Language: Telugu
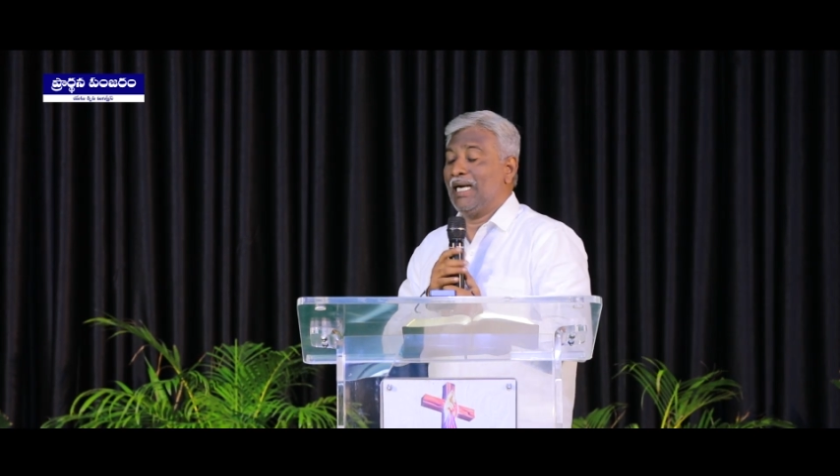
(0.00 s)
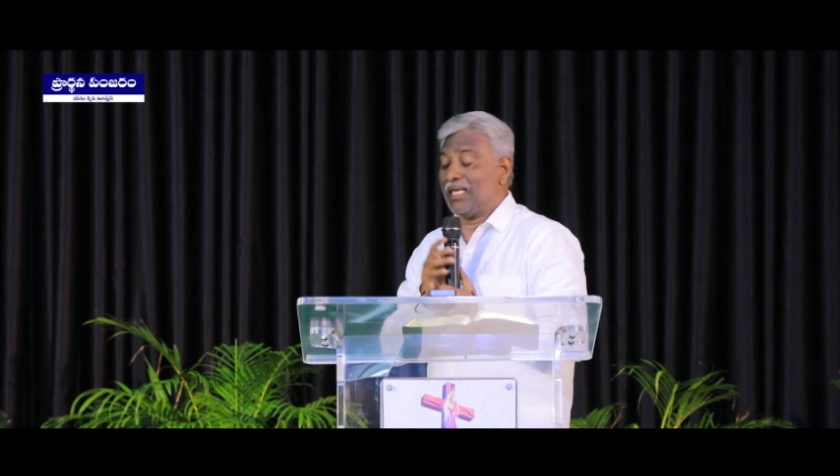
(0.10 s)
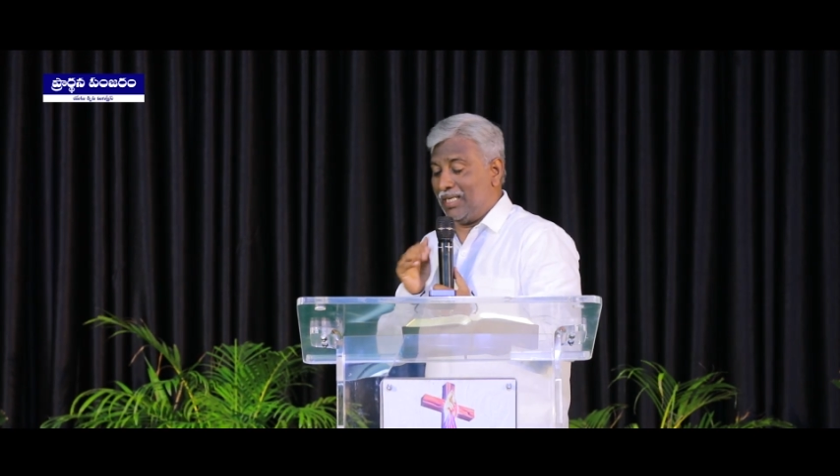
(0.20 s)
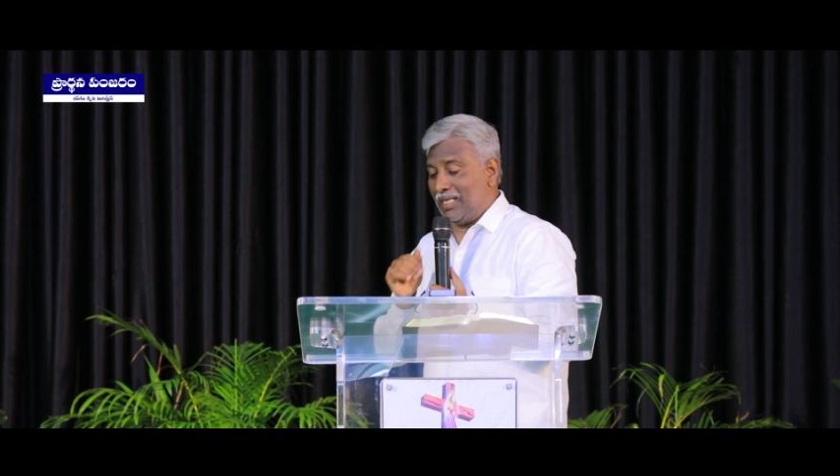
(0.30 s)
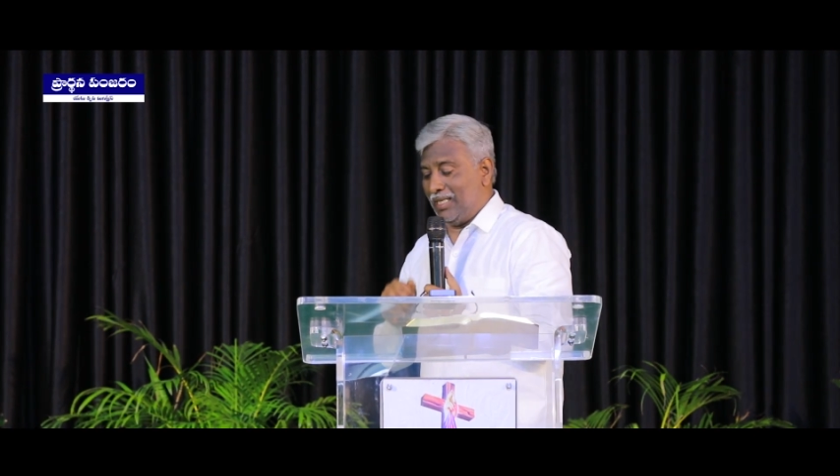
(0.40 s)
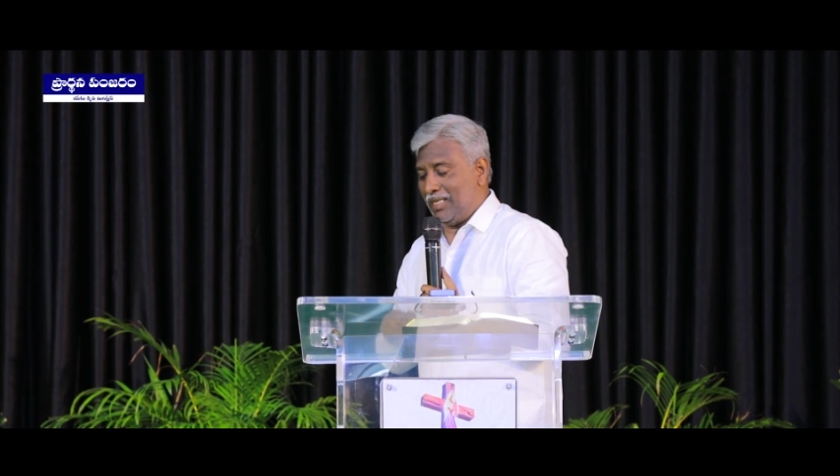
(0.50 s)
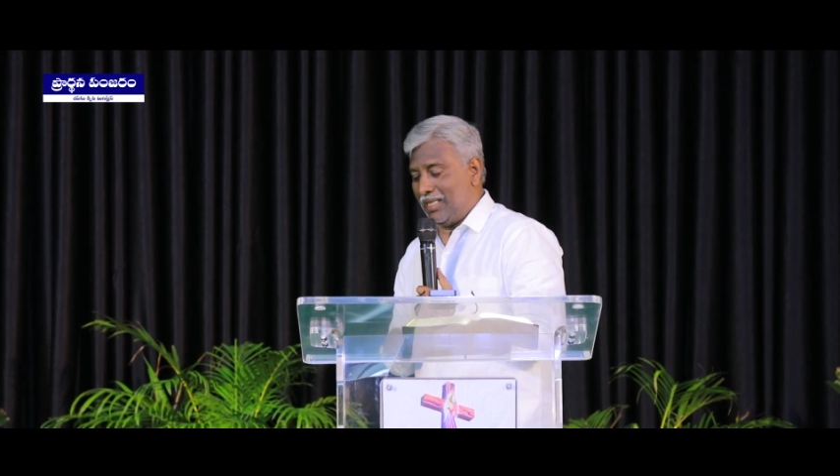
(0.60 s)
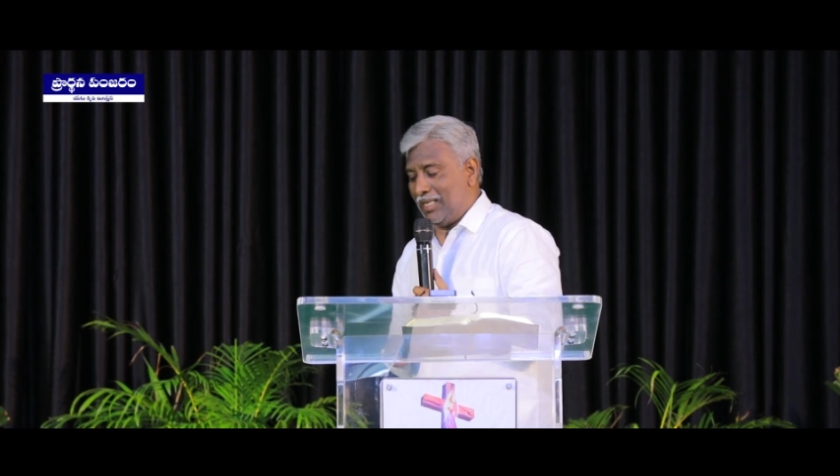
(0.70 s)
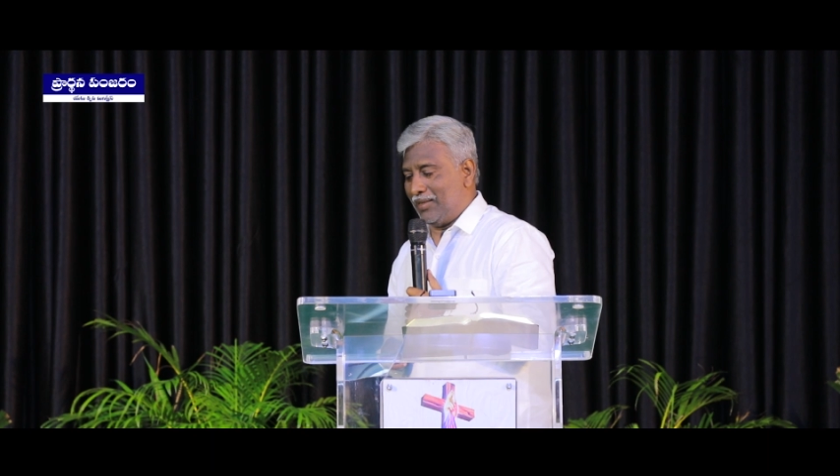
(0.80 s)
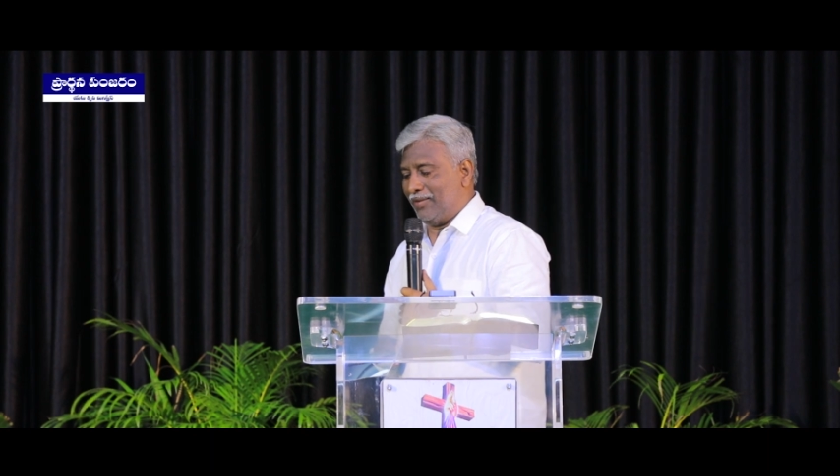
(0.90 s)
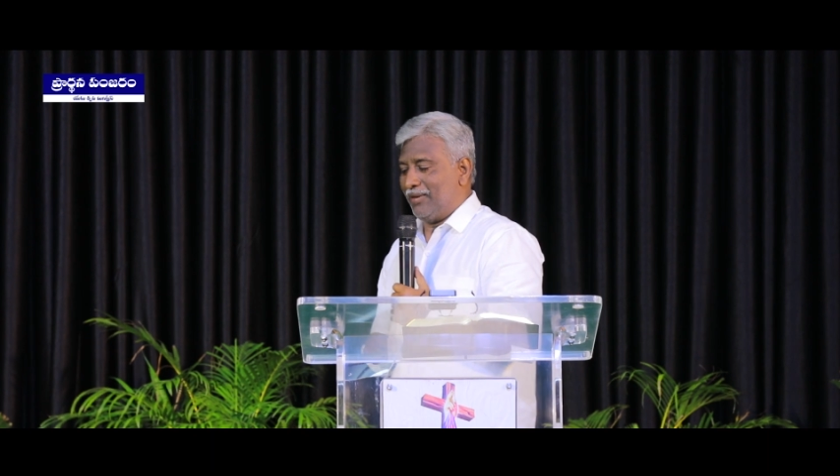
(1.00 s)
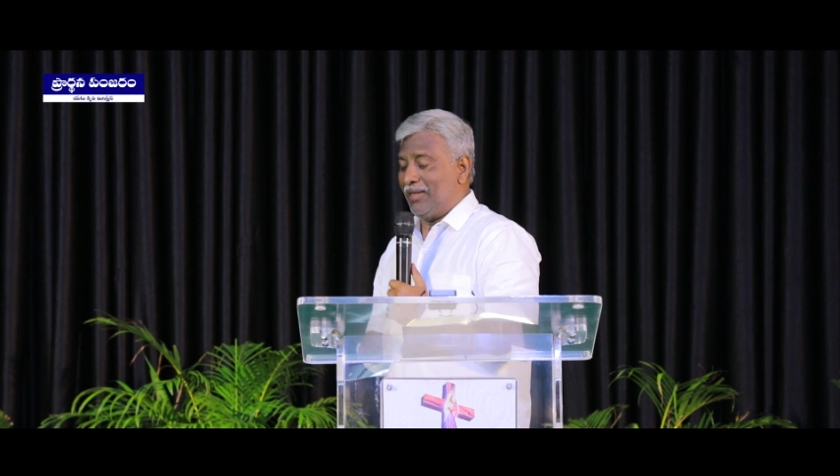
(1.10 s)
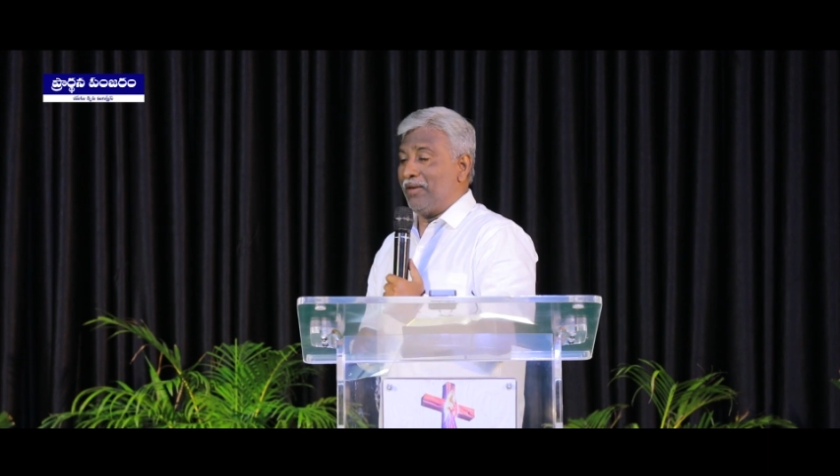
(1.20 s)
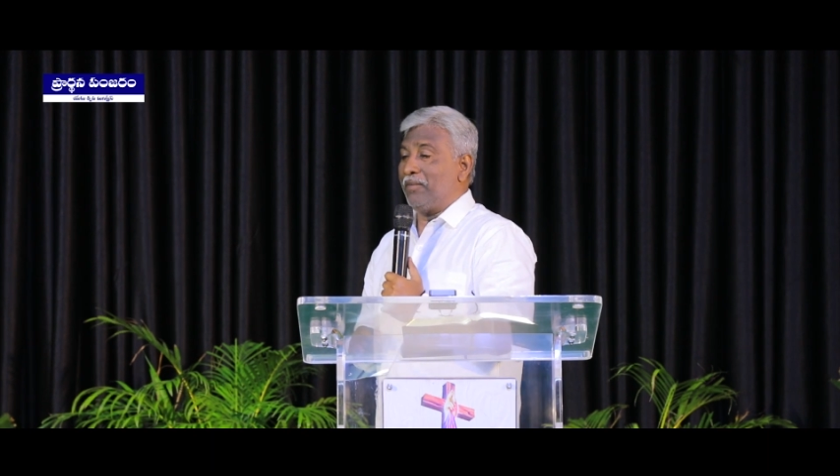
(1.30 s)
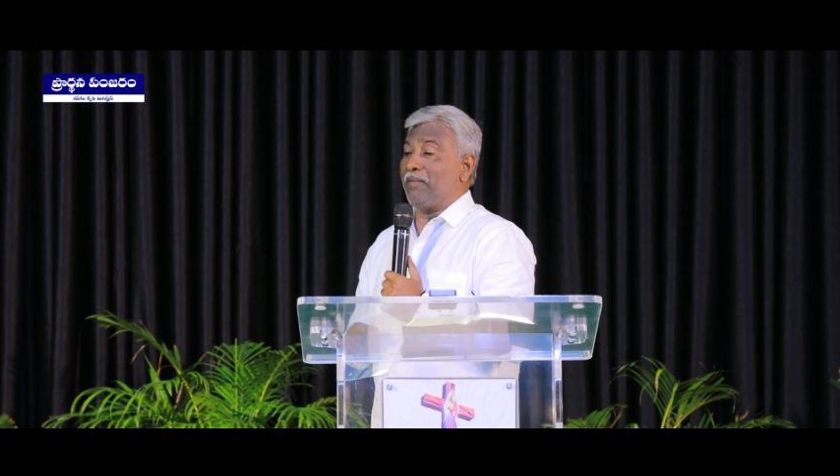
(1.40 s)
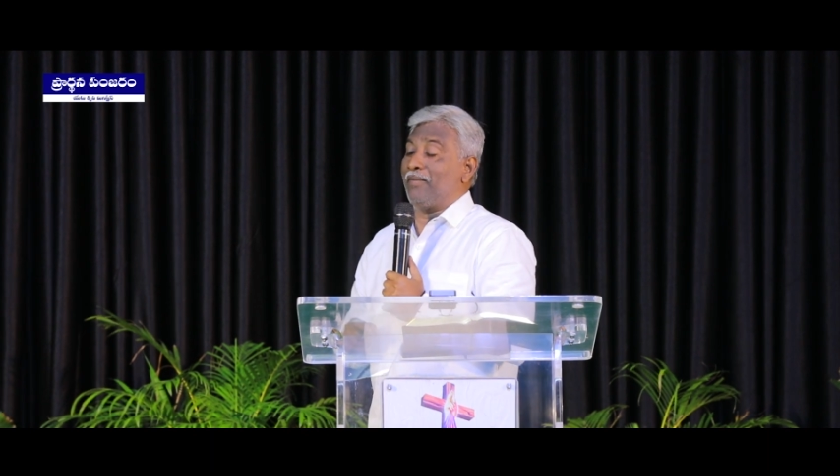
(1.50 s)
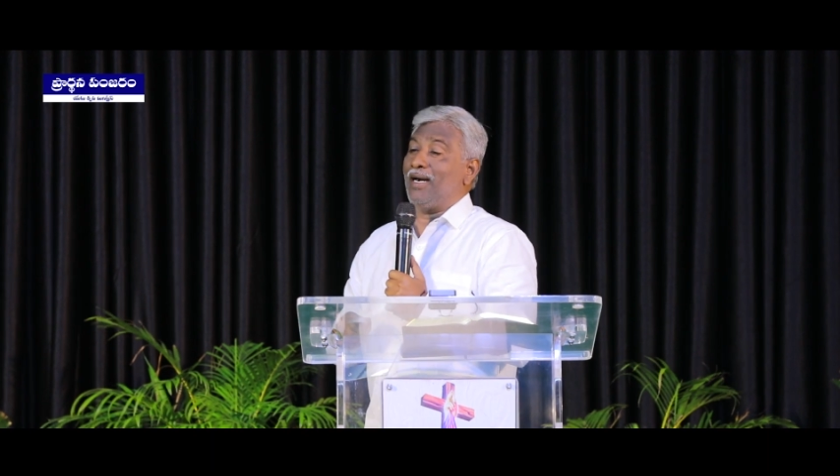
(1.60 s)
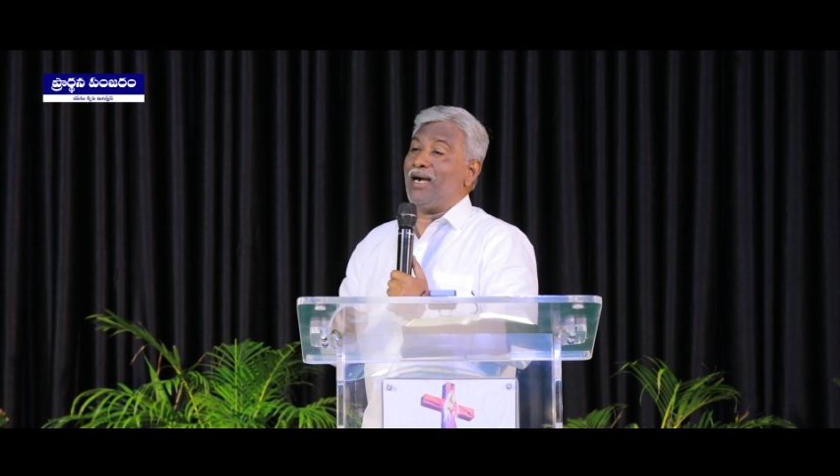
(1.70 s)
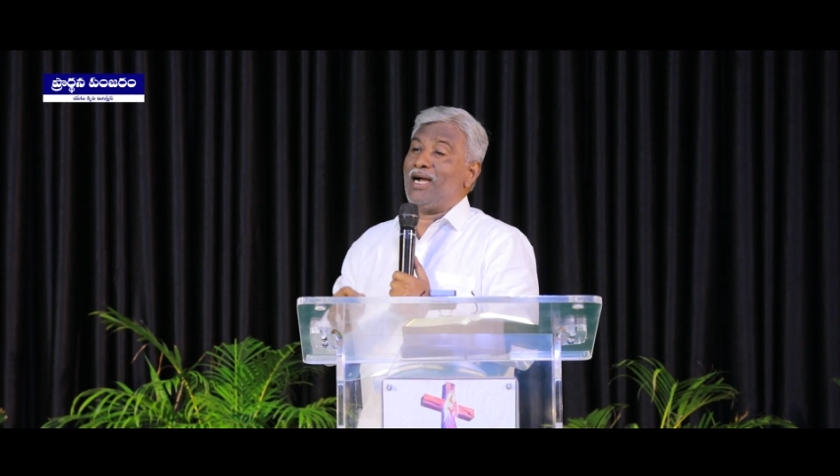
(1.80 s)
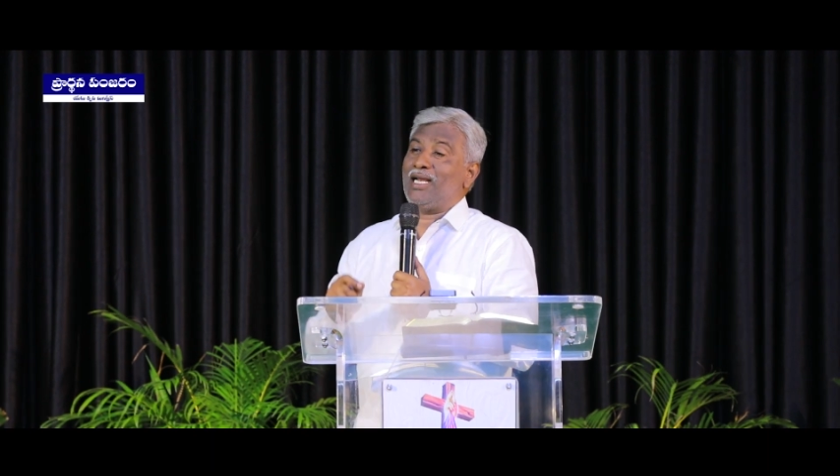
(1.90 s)
అందుకే నేను అన్నాను
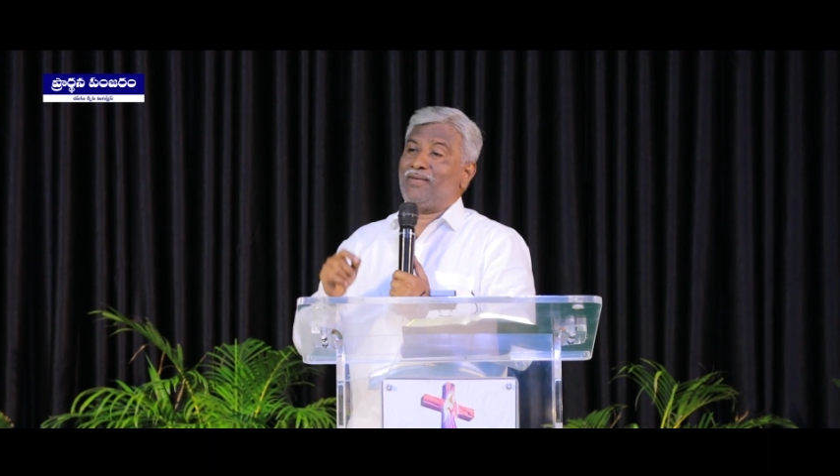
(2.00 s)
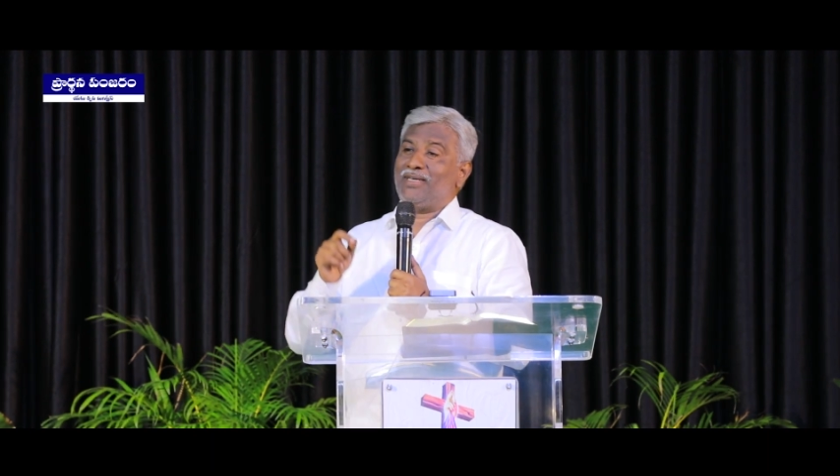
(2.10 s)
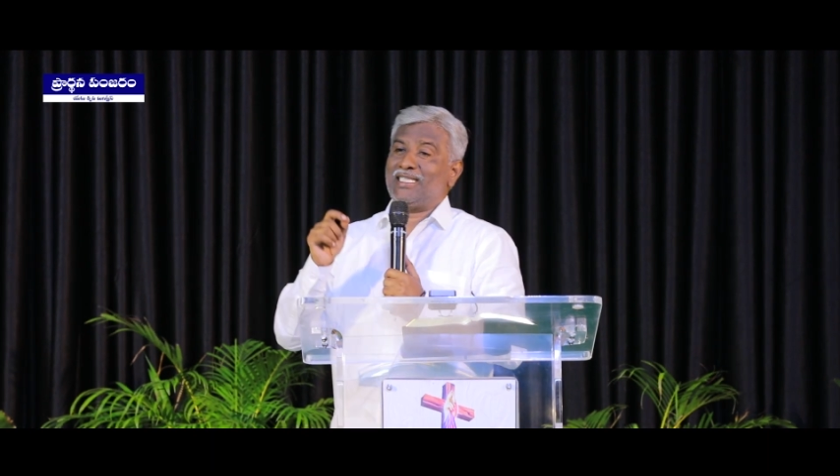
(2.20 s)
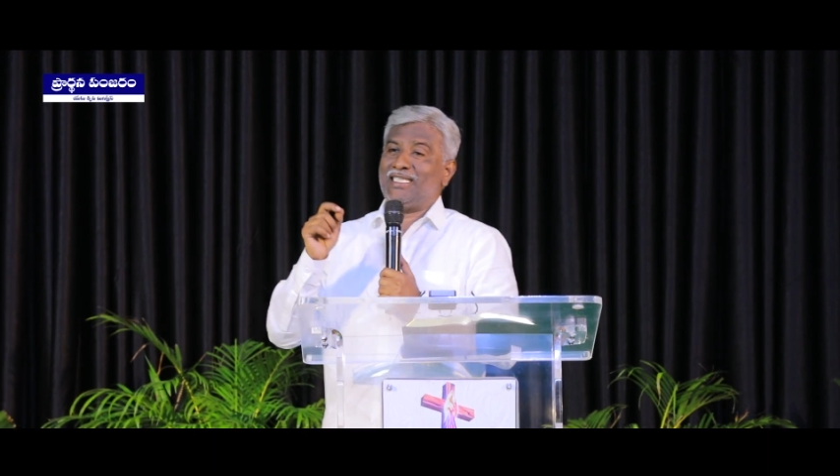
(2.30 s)
మానవ